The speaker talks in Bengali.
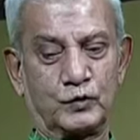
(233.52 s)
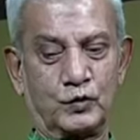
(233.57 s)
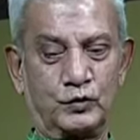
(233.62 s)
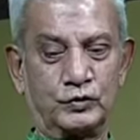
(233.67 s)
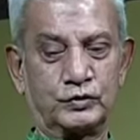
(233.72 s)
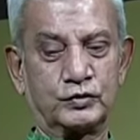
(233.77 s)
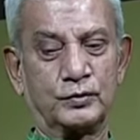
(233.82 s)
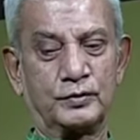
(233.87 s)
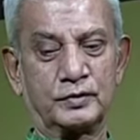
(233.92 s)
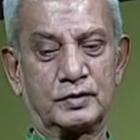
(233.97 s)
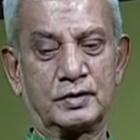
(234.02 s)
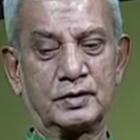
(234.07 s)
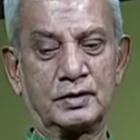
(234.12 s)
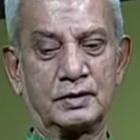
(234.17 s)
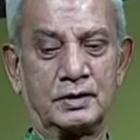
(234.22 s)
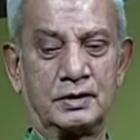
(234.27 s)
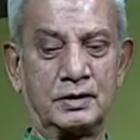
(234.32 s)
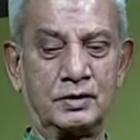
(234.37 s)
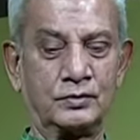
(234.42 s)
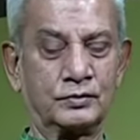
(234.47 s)
তো ওই ছবিতে
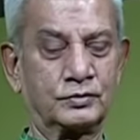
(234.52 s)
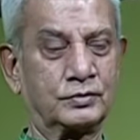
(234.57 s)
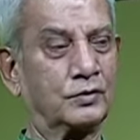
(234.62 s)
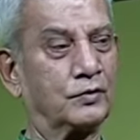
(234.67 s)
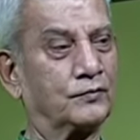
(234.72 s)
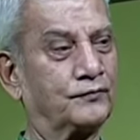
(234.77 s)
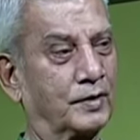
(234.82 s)
হিরো ছিল